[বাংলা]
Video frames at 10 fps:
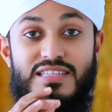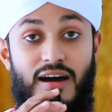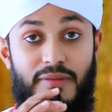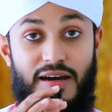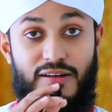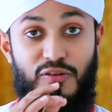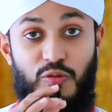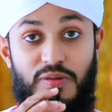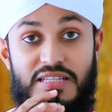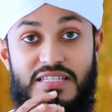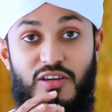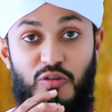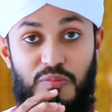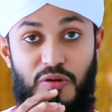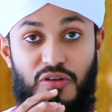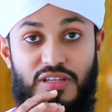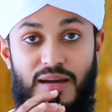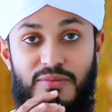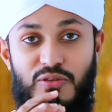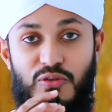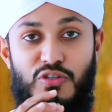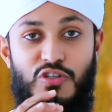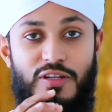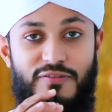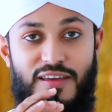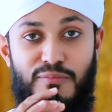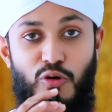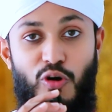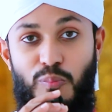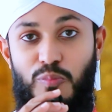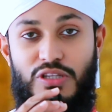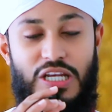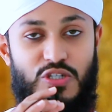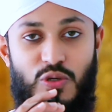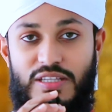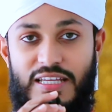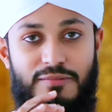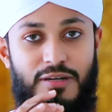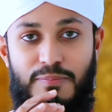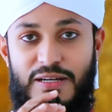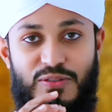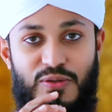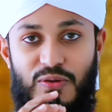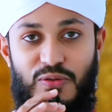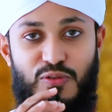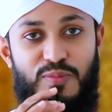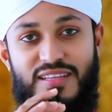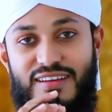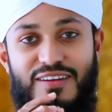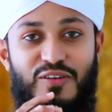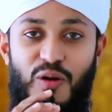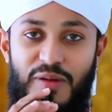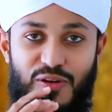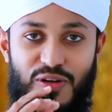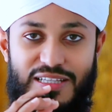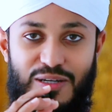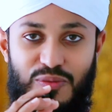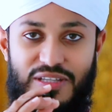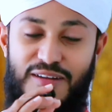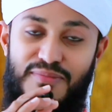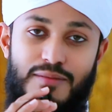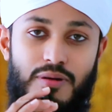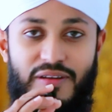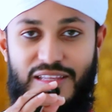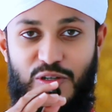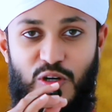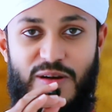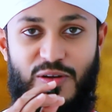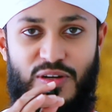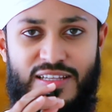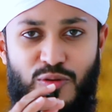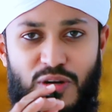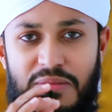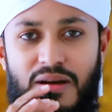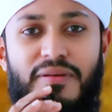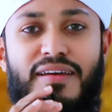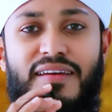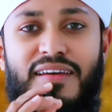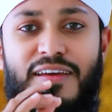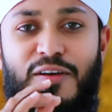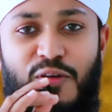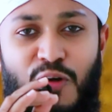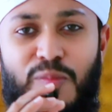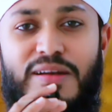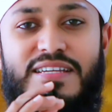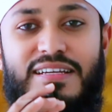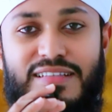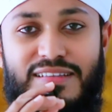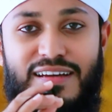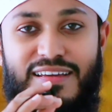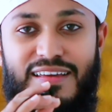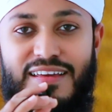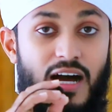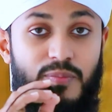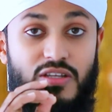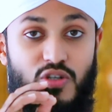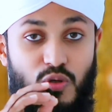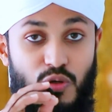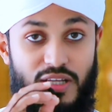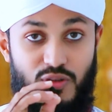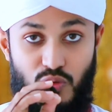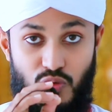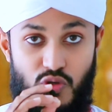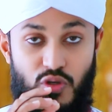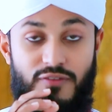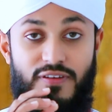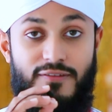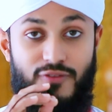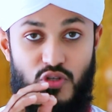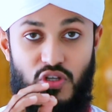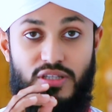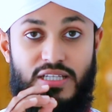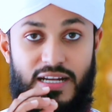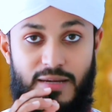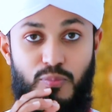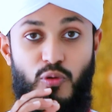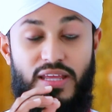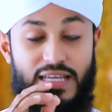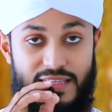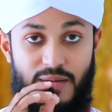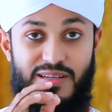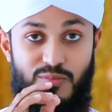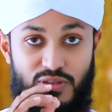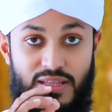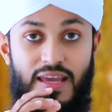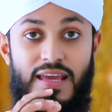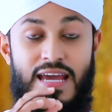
আমার নবীর যে উম্মত আমি দুরুদ শরীফকে মহব্বতের সহিত একবার পাঠ করলো তুমি তাকে ক্ষমা করে দাও তার মা বাবাকে ক্ষমা করে দাও এভাবে ক্ষমা চাইতে থাকে আমি যখন এই দুরুদ শরীফের ফজিলত খানা পড়ি কিতাবের মধ্যে